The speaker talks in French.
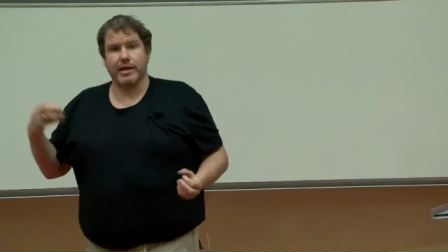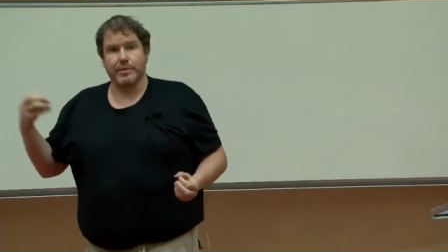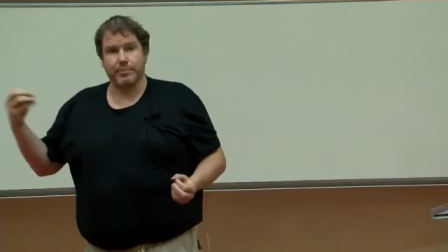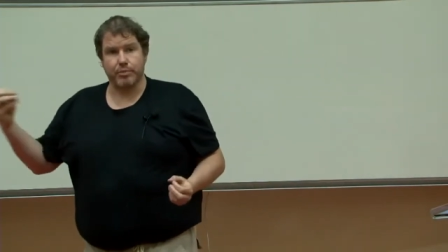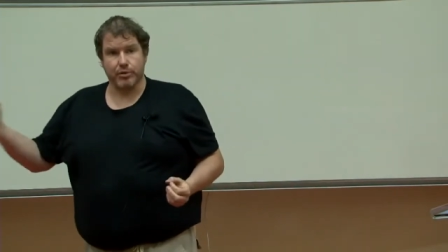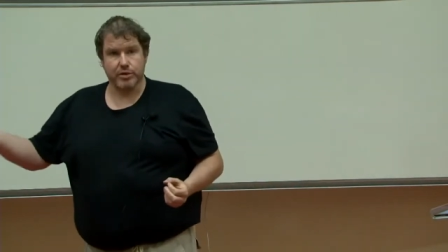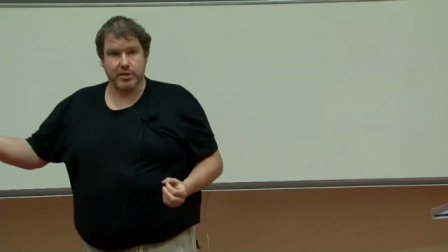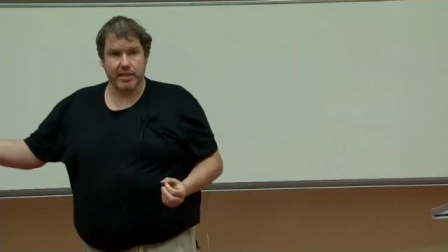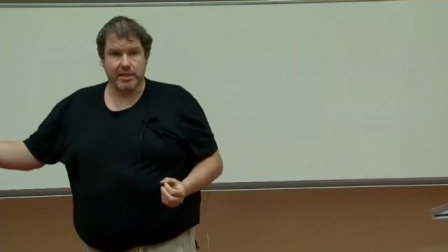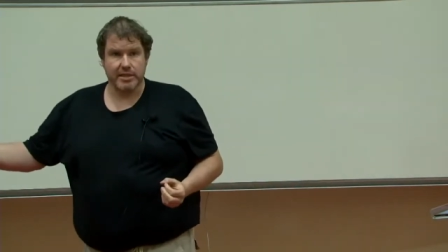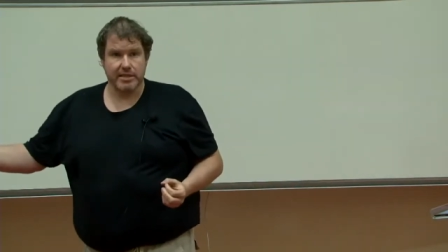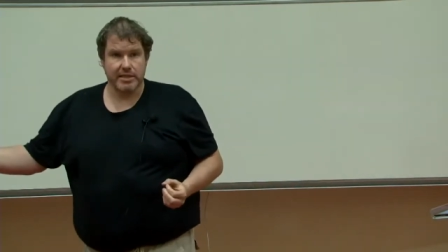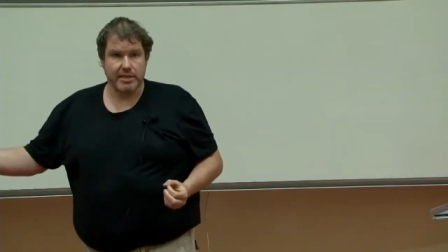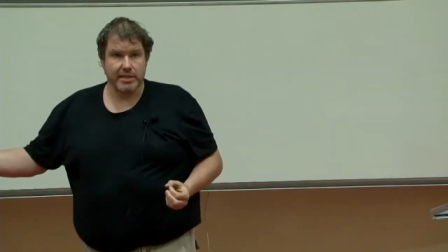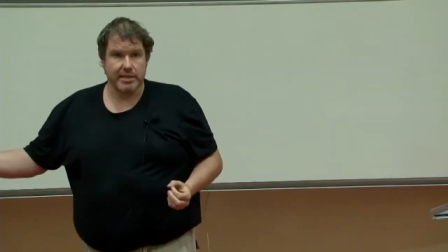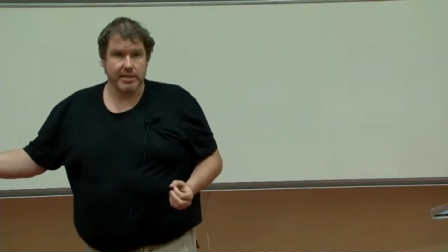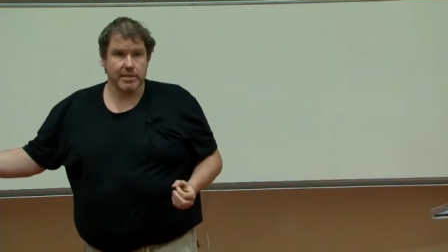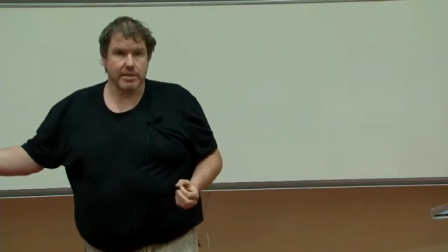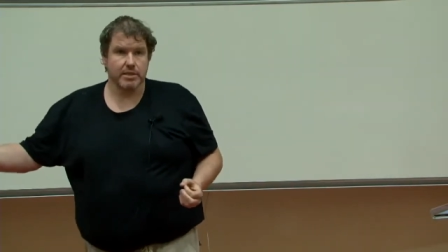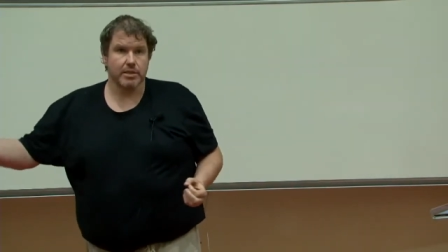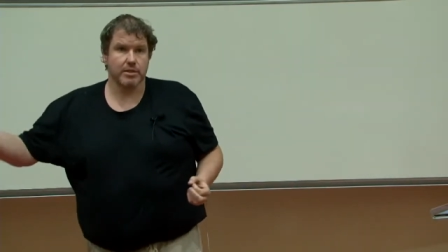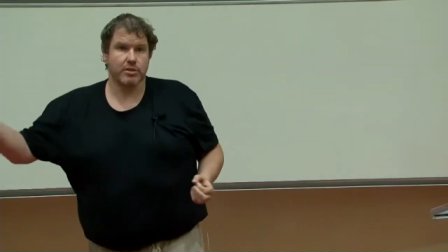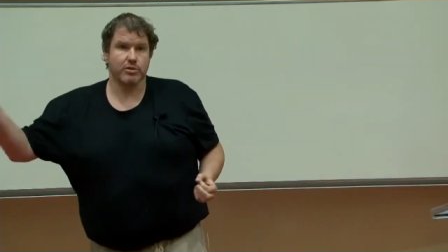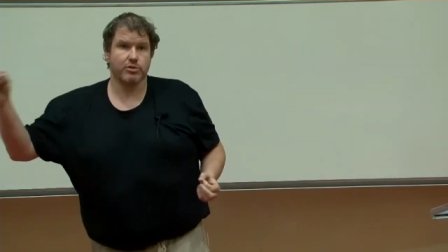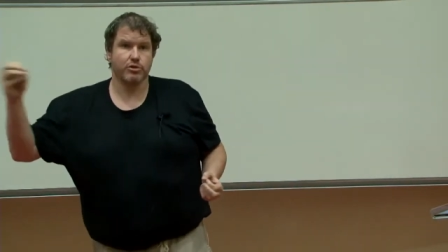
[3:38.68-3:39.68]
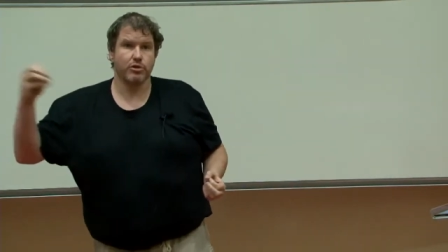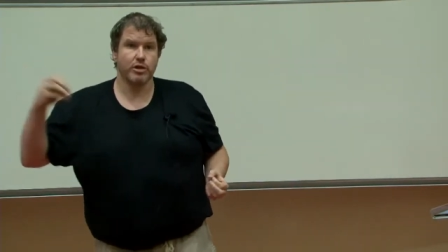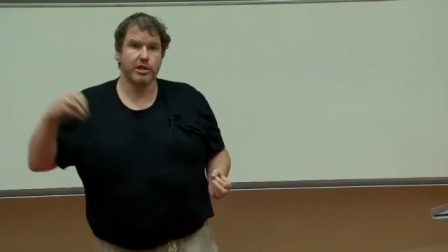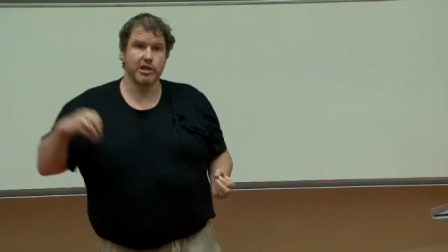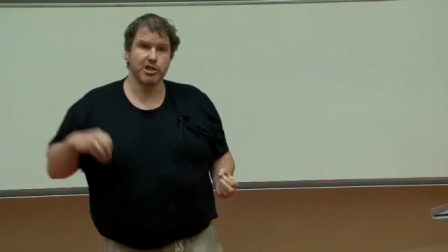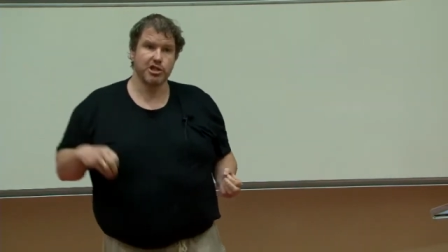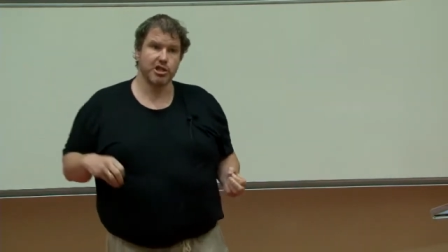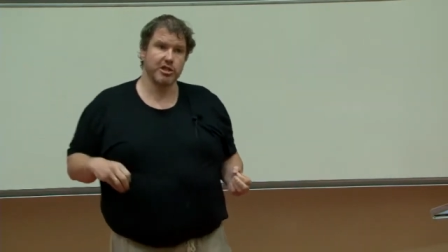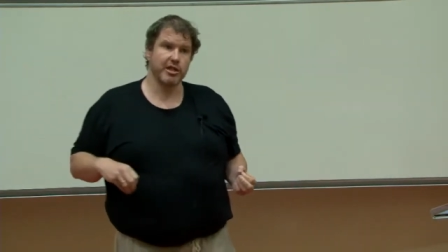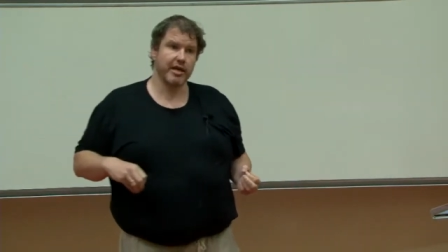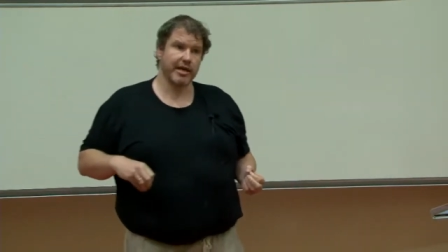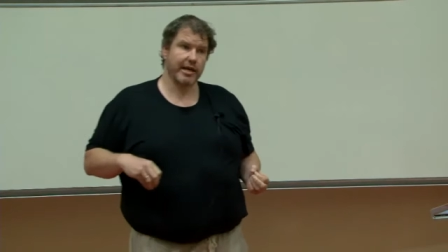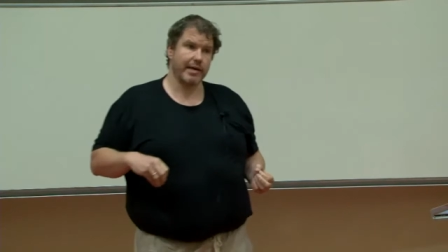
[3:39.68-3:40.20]
à Hypothesis de les
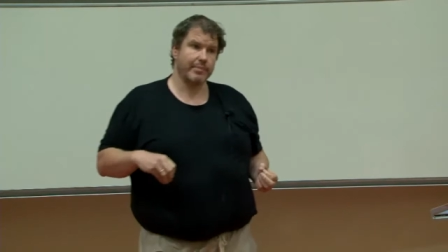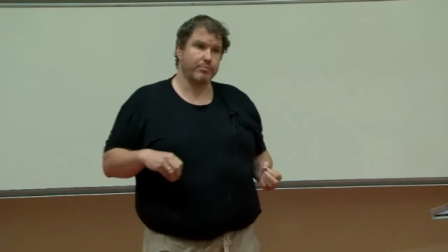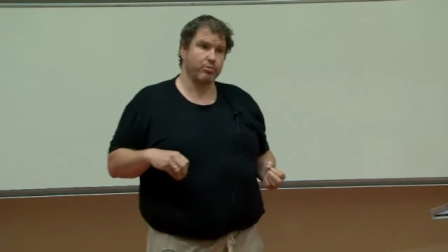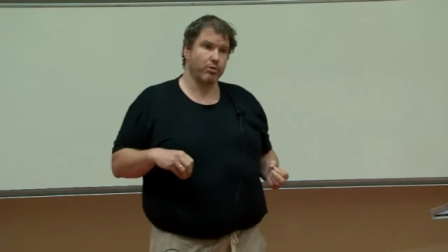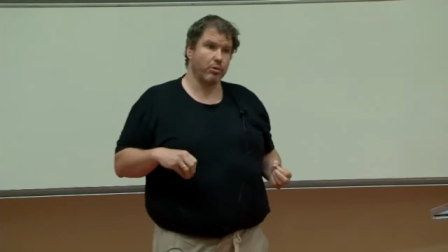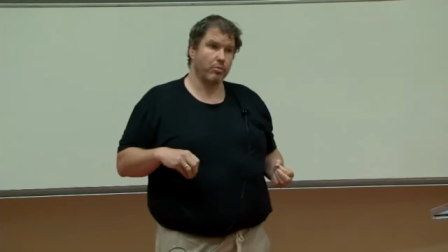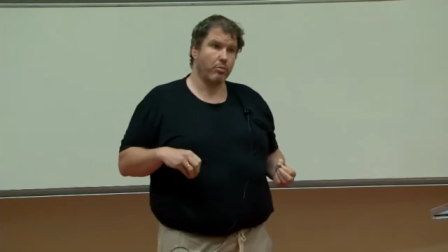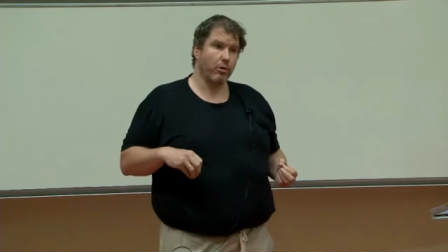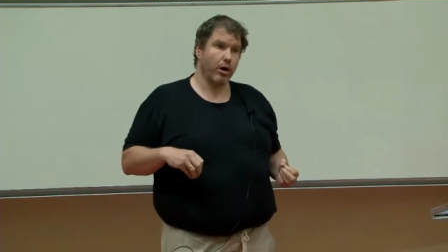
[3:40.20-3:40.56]
générer pour